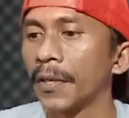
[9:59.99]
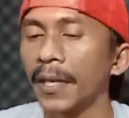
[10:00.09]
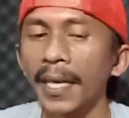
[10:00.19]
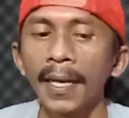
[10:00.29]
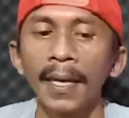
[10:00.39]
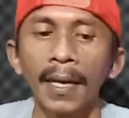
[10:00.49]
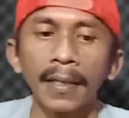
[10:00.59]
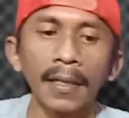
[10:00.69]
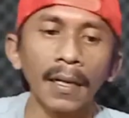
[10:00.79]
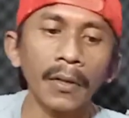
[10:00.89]
Oke, okay?
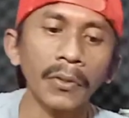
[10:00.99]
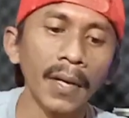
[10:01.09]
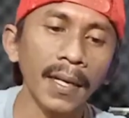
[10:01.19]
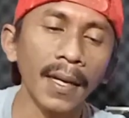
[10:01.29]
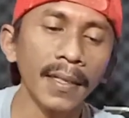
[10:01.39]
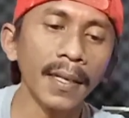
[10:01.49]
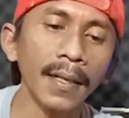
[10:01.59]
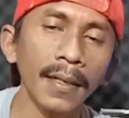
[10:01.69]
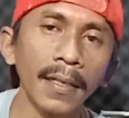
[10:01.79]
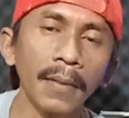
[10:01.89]
dan kalau untuk harganya
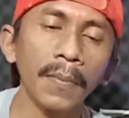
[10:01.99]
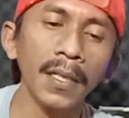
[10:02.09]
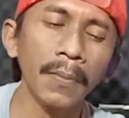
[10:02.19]
reel ini